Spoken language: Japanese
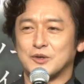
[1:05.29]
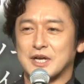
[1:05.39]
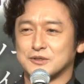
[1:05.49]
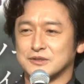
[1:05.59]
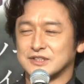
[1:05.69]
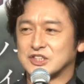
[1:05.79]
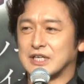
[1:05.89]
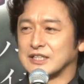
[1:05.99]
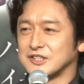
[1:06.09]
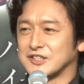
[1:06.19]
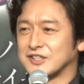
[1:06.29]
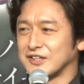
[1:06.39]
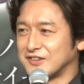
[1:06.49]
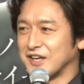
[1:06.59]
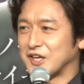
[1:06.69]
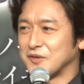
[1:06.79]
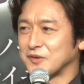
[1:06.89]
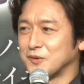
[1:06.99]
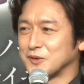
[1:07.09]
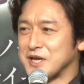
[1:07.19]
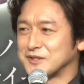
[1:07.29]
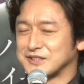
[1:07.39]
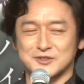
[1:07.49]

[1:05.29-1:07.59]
約四半世紀経ってこの役